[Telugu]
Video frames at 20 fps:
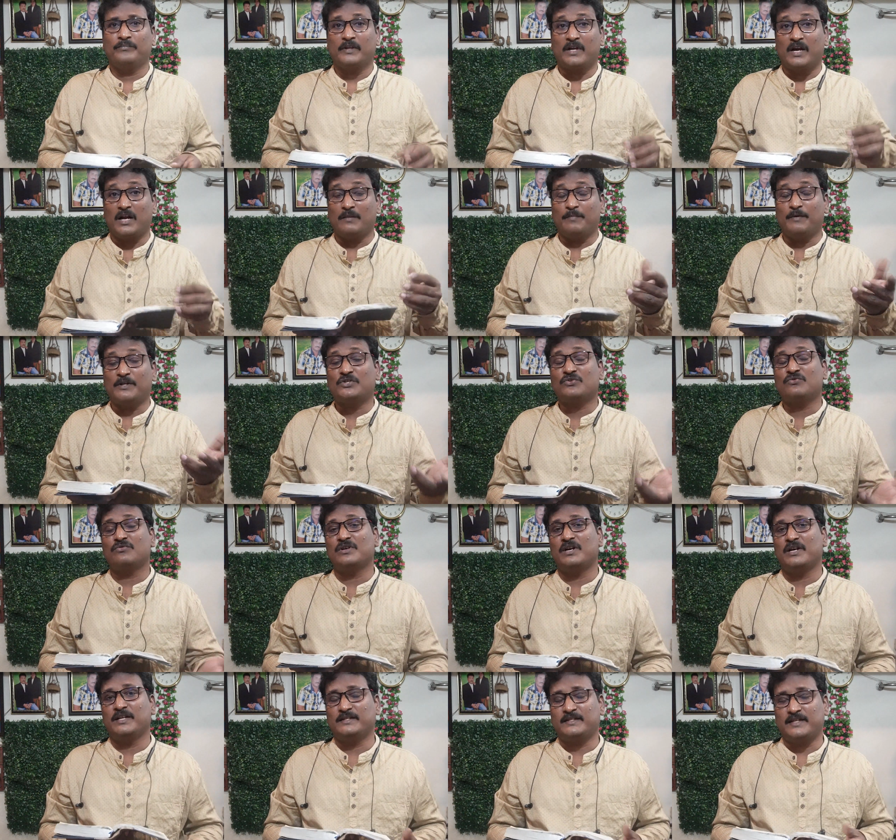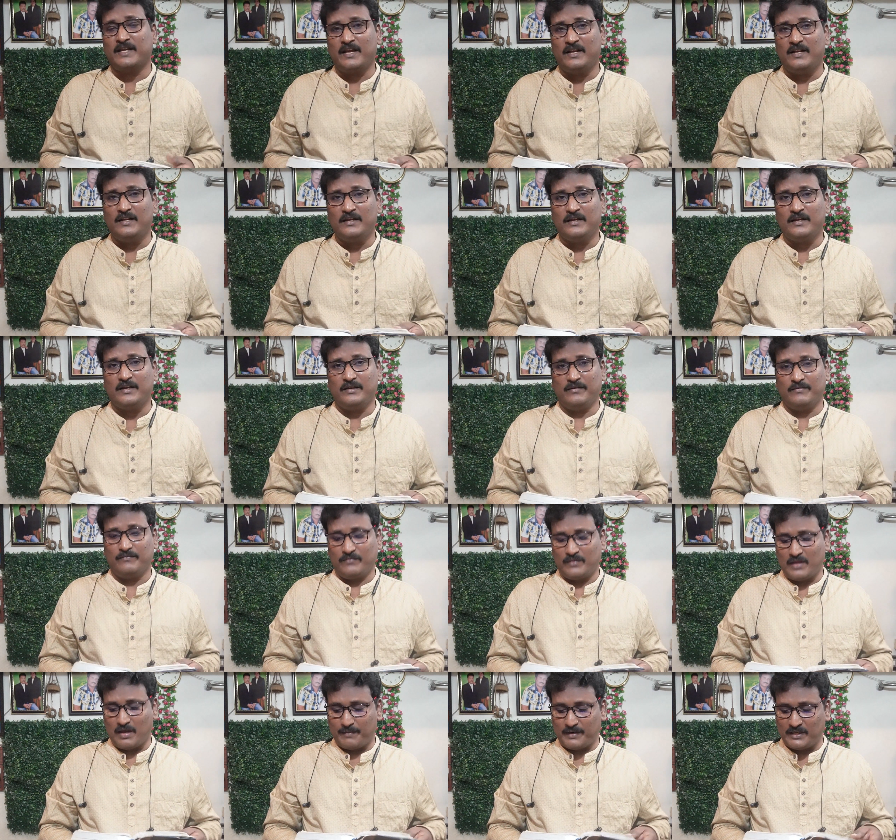కనపరుచుకున్నాడు ఇస్రాయేలీలకి
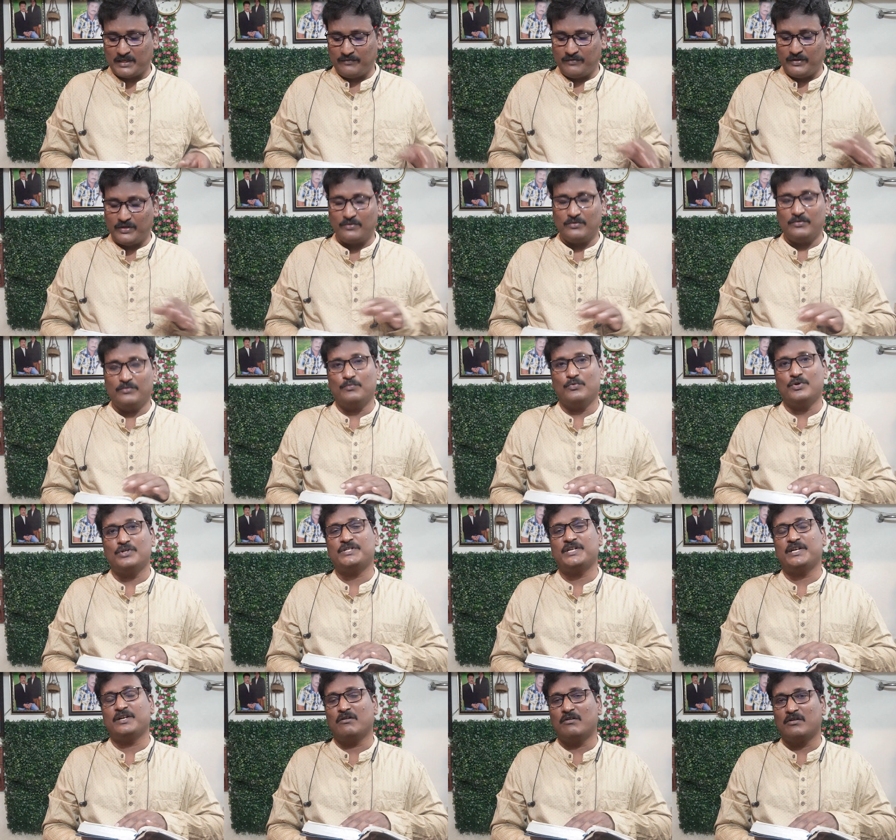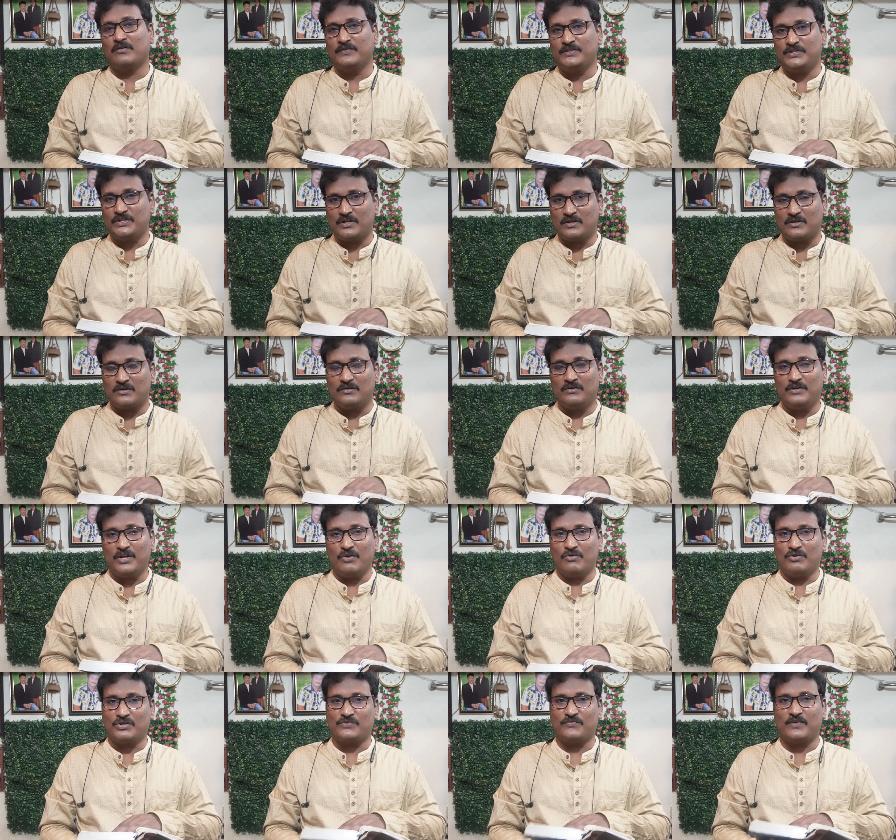కాబట్టి వీరు మోసాన్ని గౌరవించినట్లు
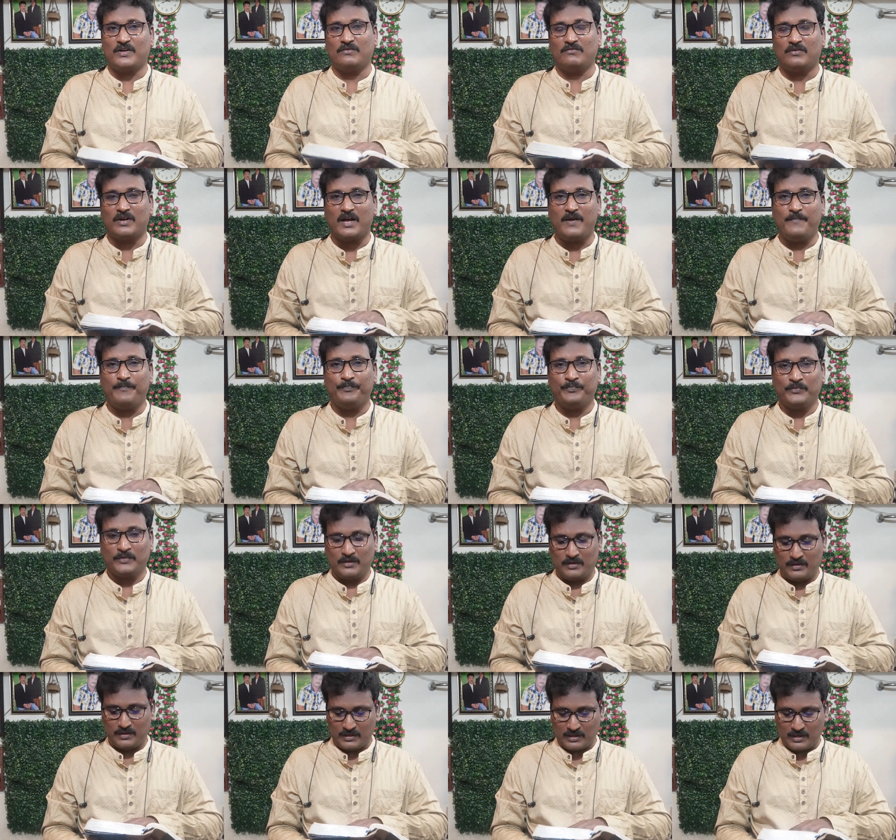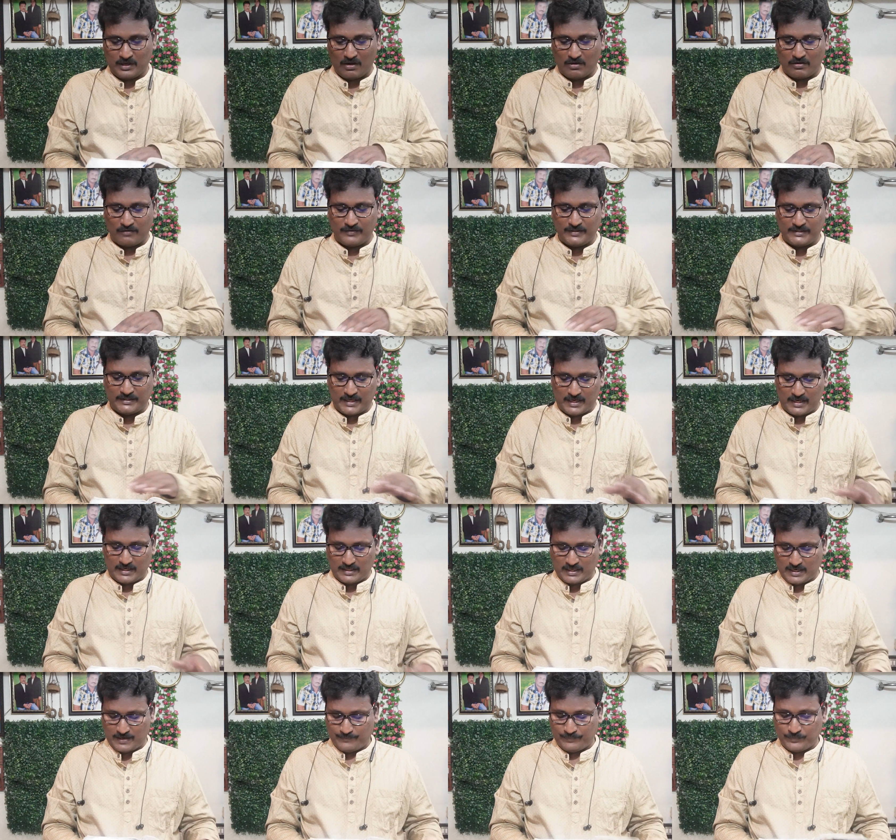యహోష్వాని కూడా
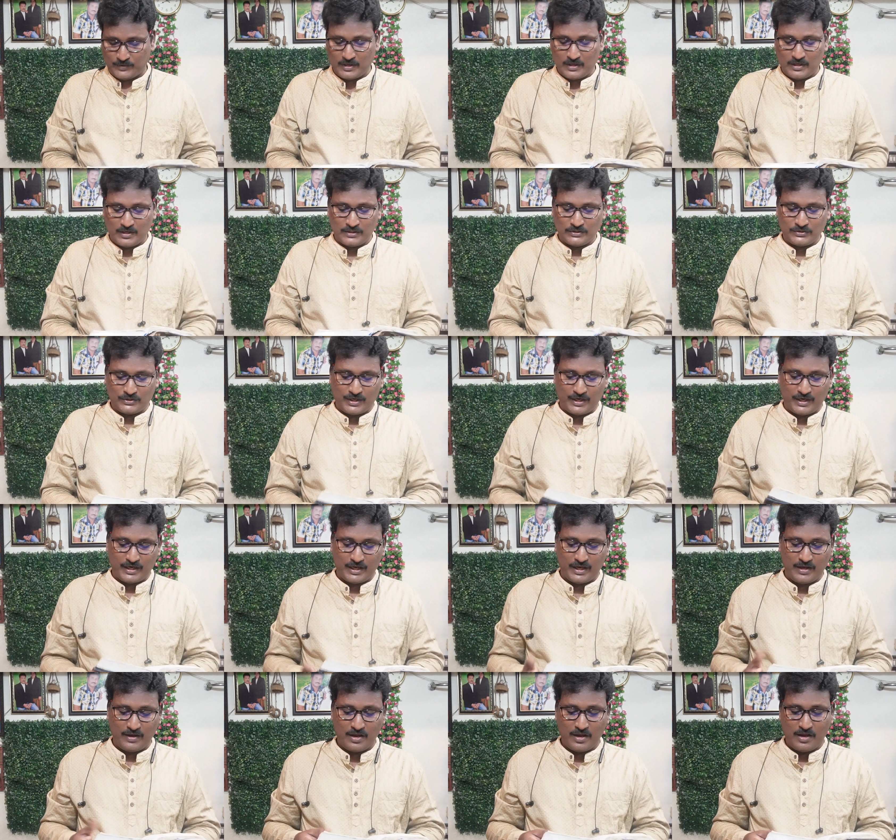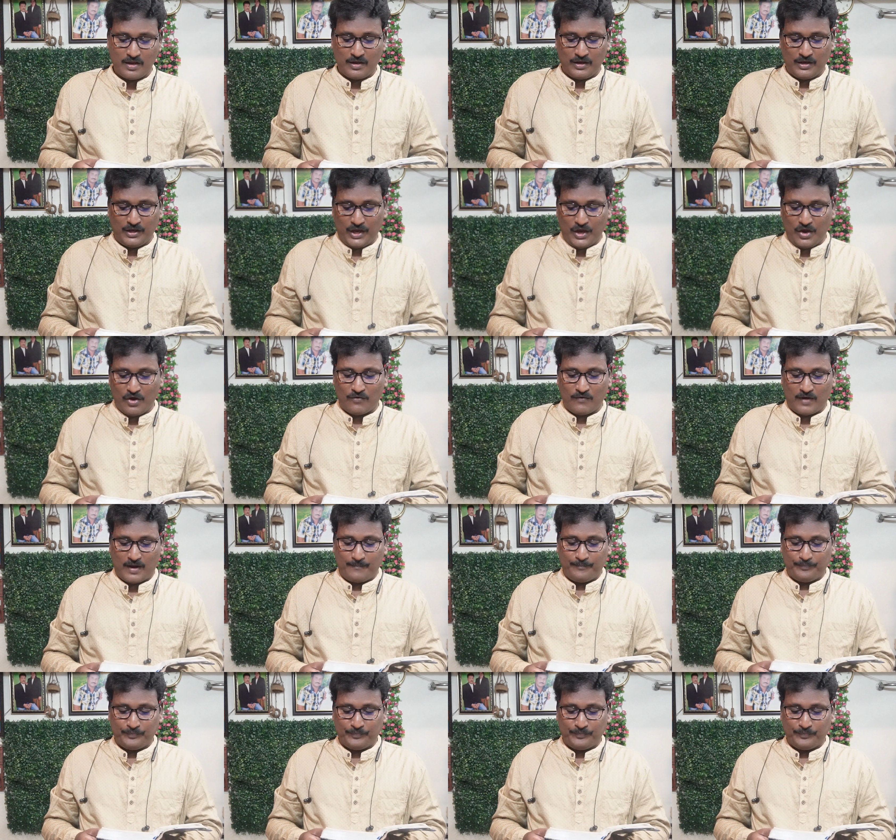గౌరవించారంట చూడండి యహోవా